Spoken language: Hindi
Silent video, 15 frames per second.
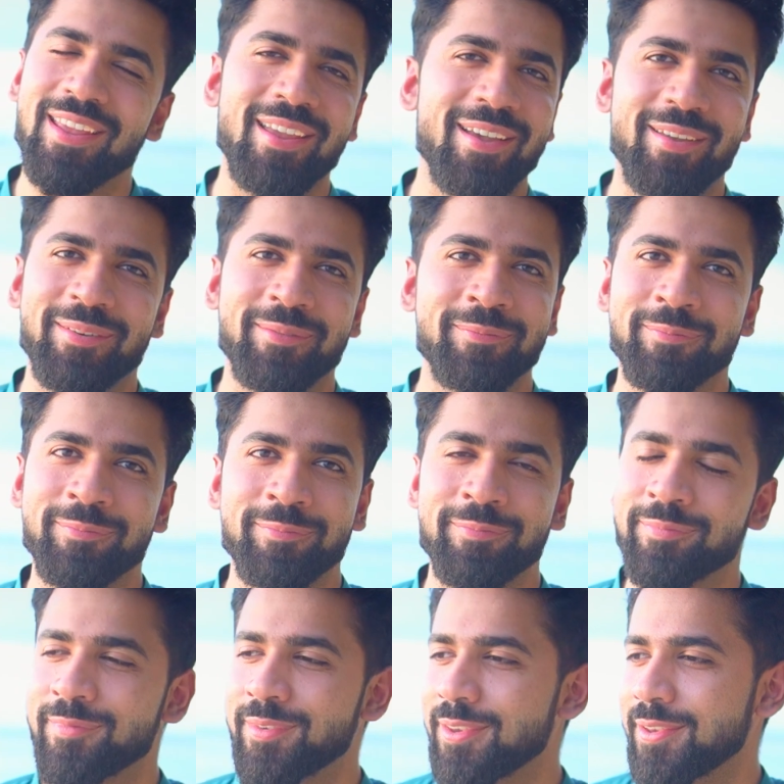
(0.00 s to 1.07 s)
नहीं
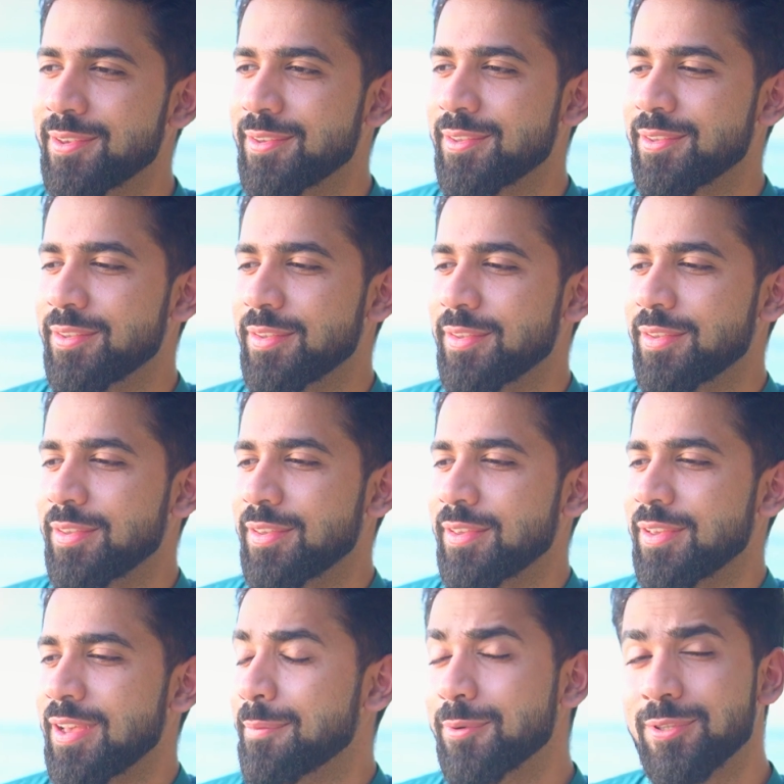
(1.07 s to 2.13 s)

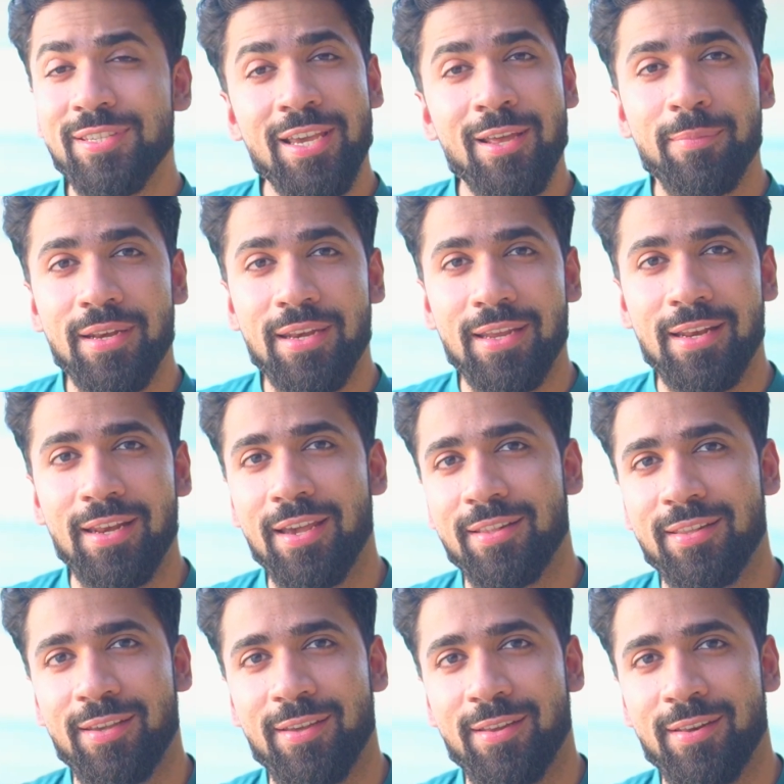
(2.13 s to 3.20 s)
यार अपन सी बनने के लिए आया
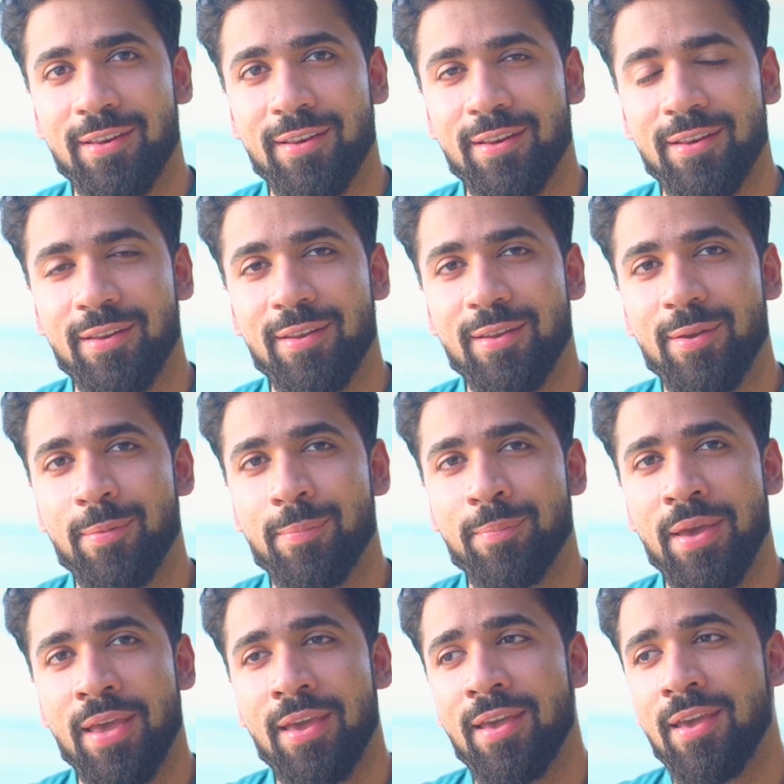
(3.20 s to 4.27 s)
था यार
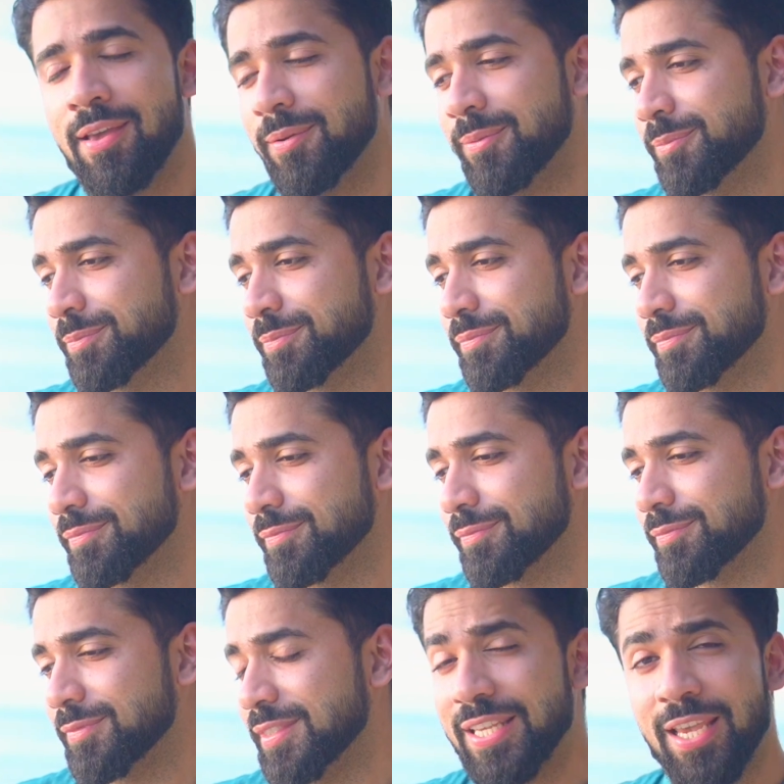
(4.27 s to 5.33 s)
मैं
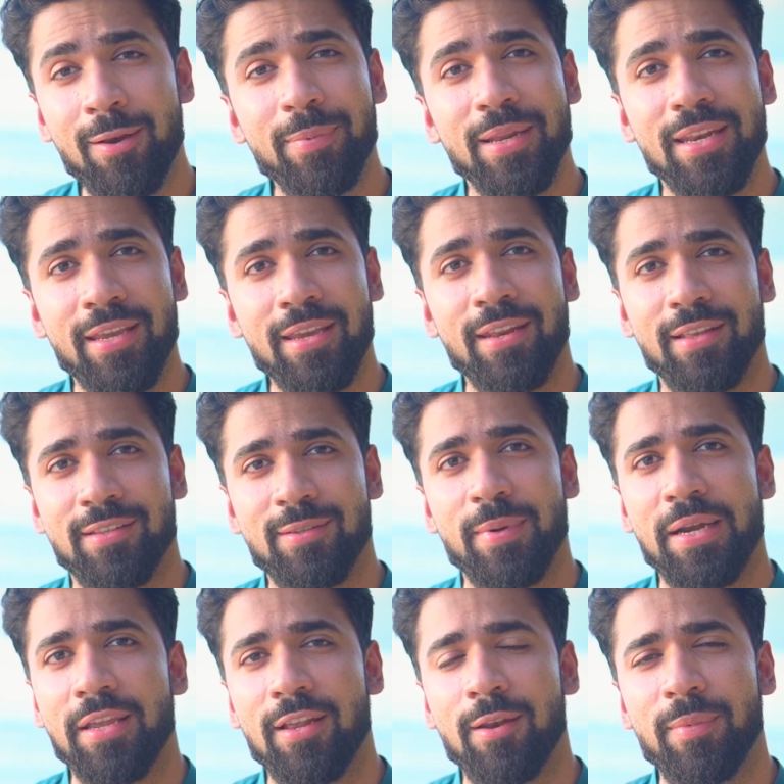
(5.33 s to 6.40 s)
सी बनने की नीयत से
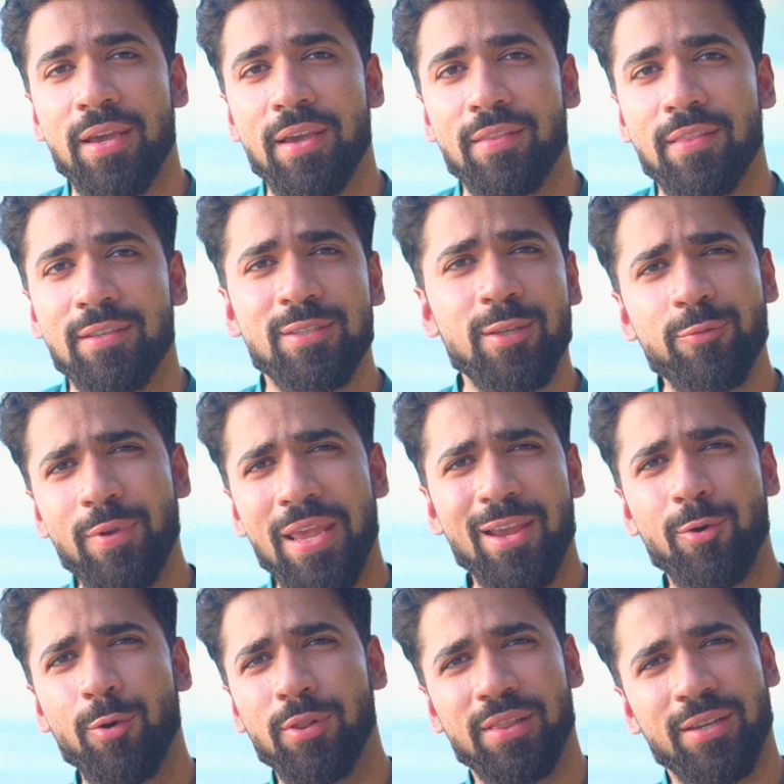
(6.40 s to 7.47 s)
मेडिकल में आया था सिर्फ एक
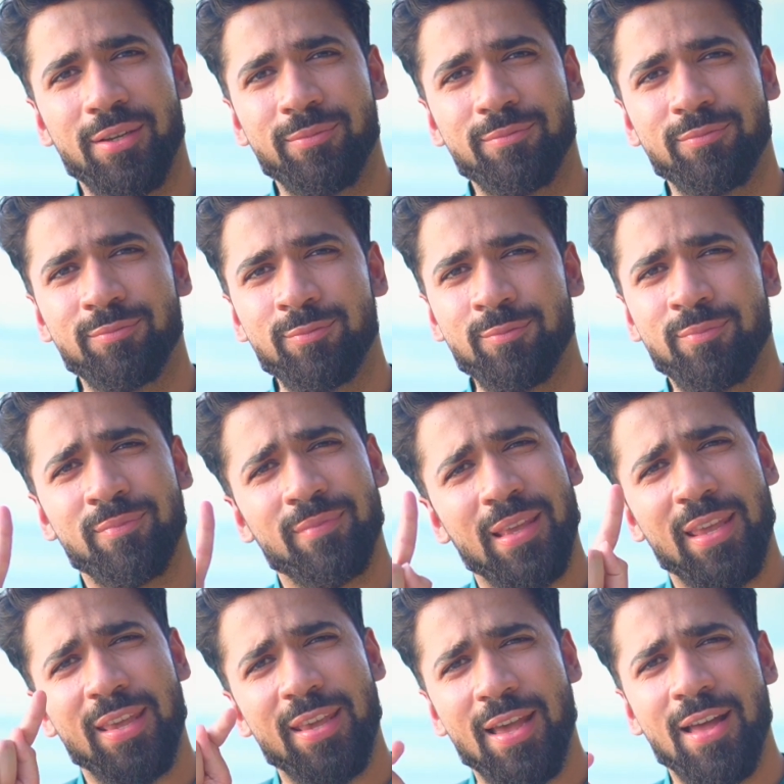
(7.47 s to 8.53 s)
गोल था
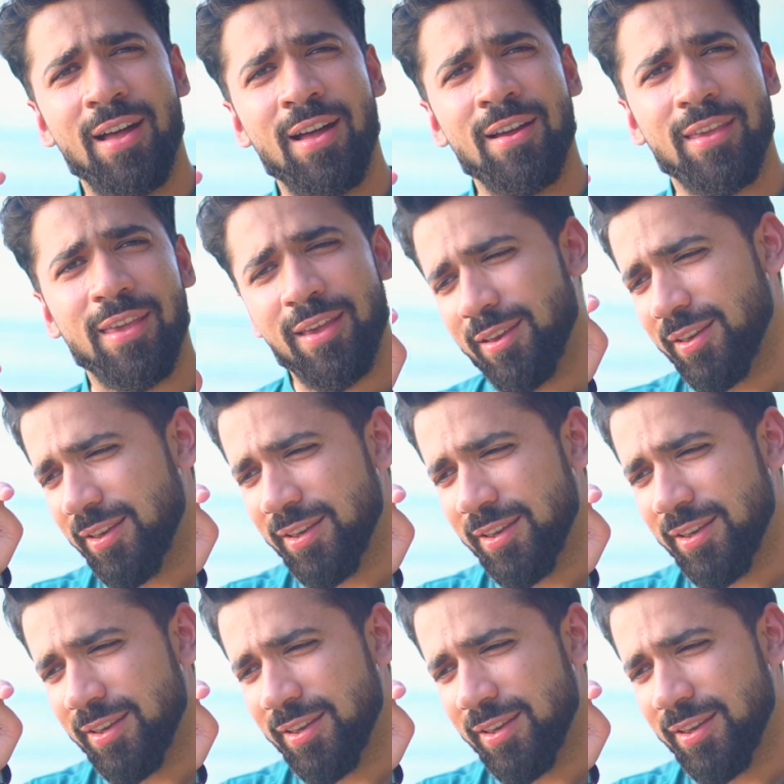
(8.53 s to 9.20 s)
कि यहाँ आके